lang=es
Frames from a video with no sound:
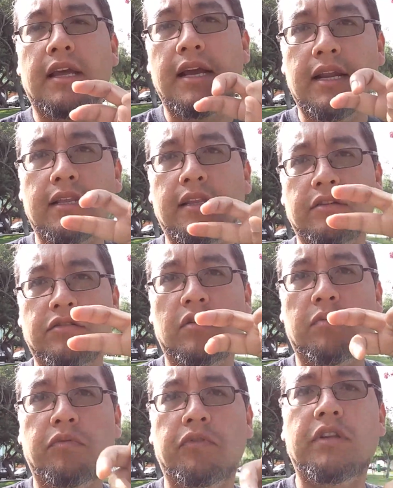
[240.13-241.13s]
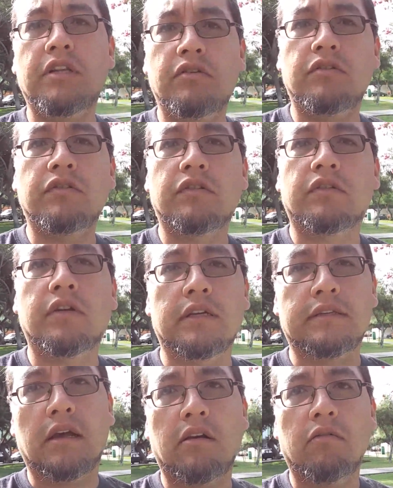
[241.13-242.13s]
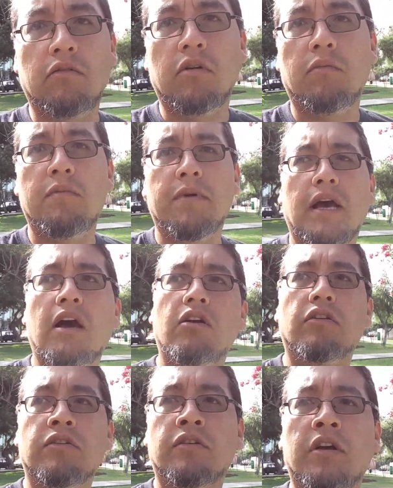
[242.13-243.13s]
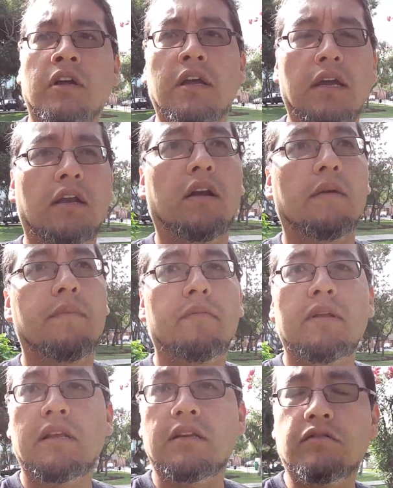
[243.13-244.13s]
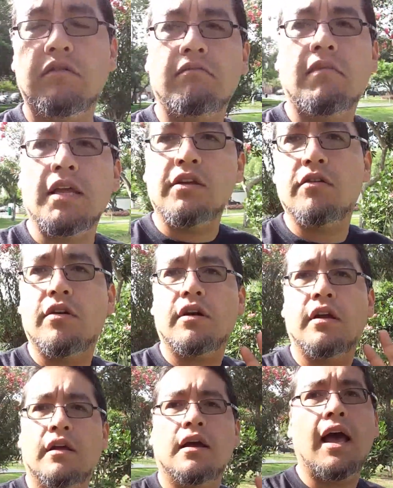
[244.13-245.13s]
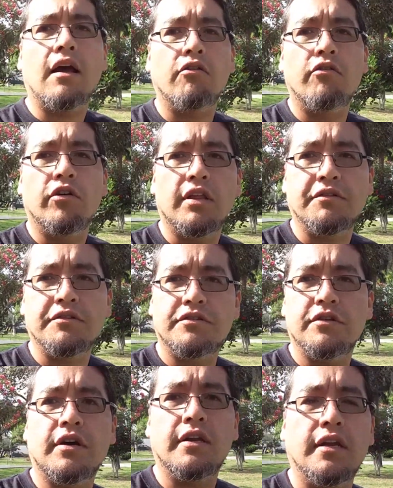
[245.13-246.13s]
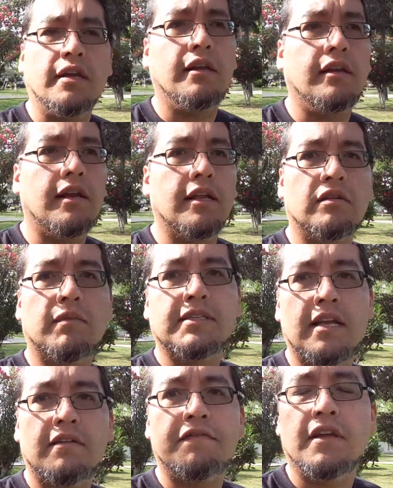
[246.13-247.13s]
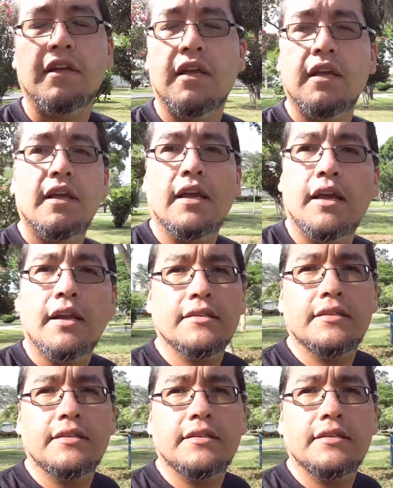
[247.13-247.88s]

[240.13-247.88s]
de adelante que son dos puntitos, están uno muy pegado al otro y lo que permite es un mayor ángulo de visión en, la toma selfie. En